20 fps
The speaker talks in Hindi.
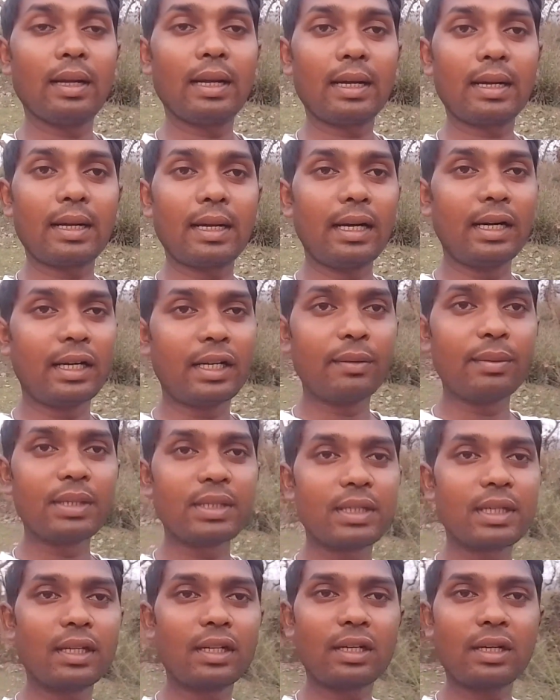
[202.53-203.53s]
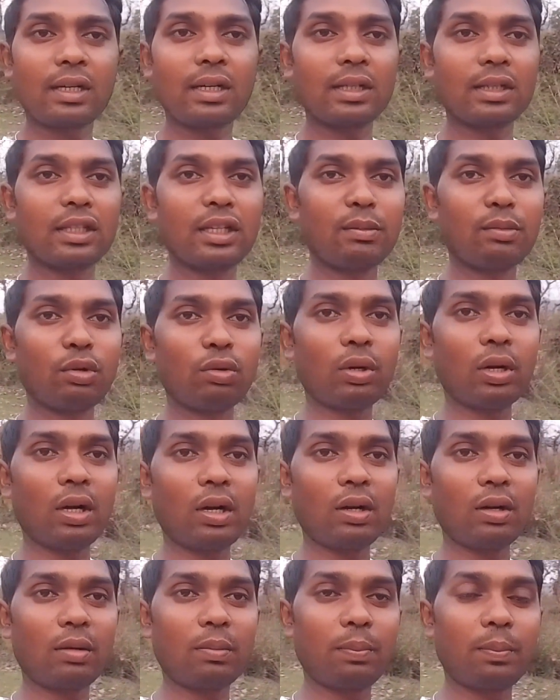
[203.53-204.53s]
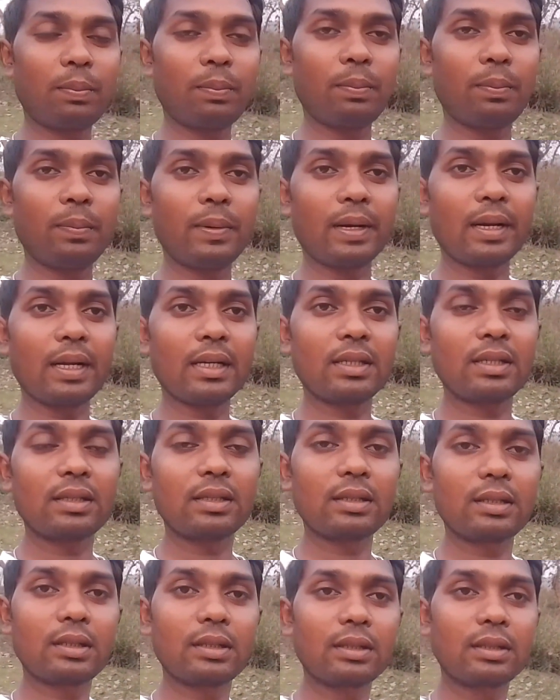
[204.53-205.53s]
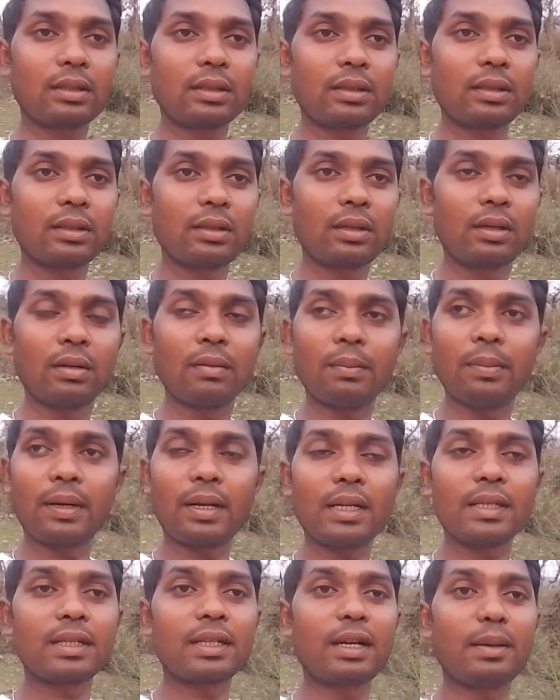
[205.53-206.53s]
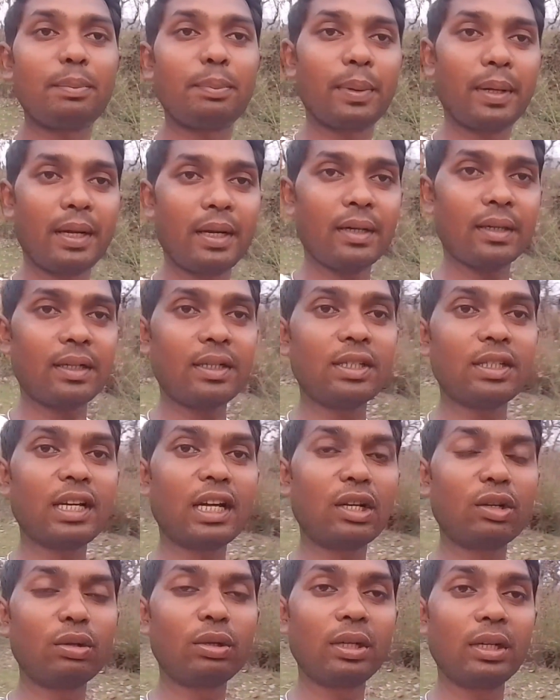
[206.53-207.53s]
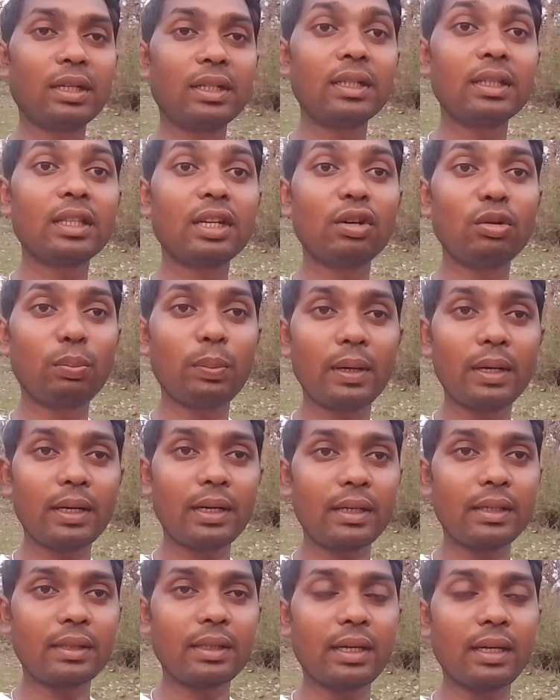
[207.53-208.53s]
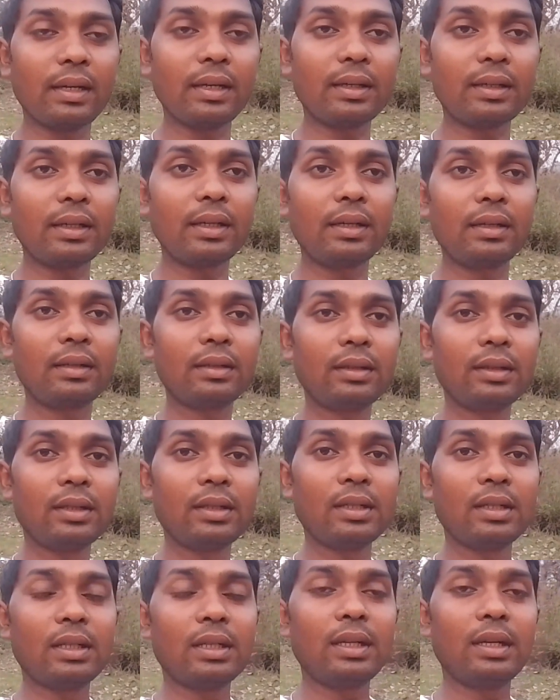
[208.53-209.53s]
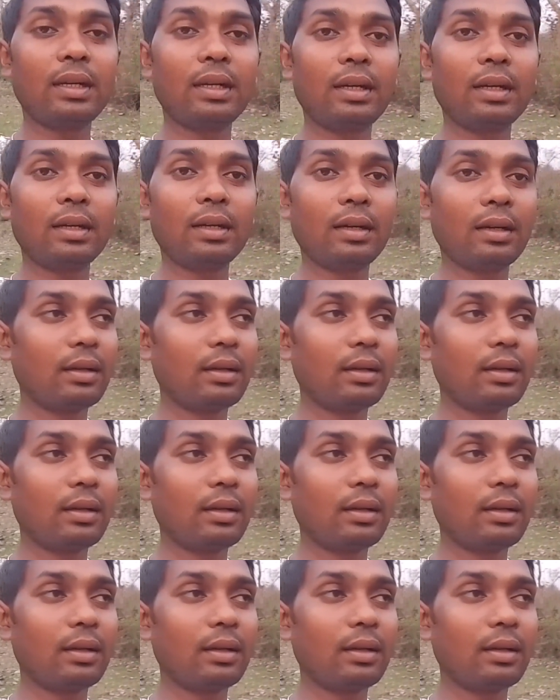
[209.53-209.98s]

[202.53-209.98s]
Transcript: लाख कल्टीवेशन ख़त्म हुआ और परास परास का पेड़ किसानों के लिए कितना उपकारी था लेकिन ये